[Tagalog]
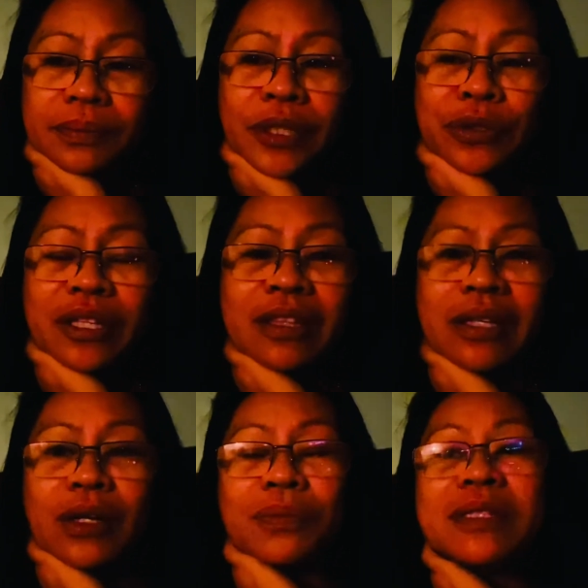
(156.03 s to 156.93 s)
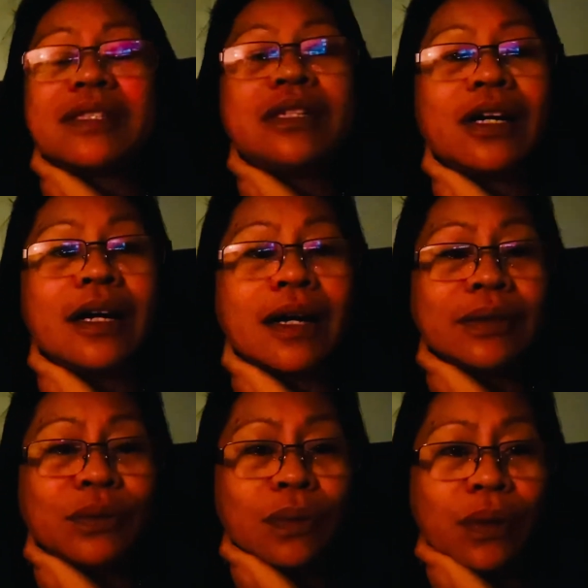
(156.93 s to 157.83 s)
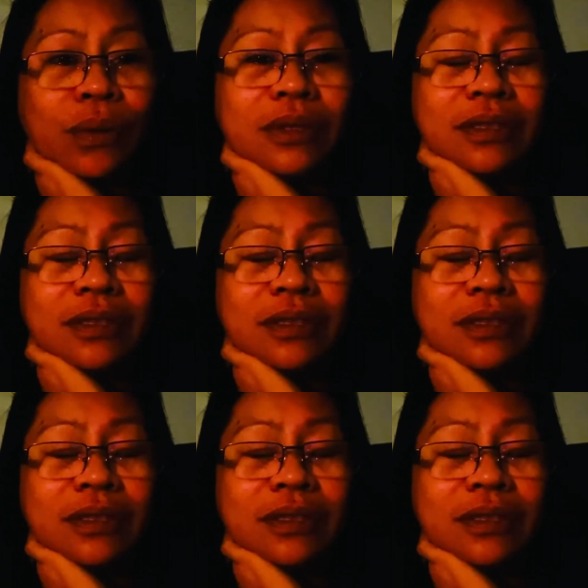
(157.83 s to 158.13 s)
Pero hindi ako minsan nakakatulog.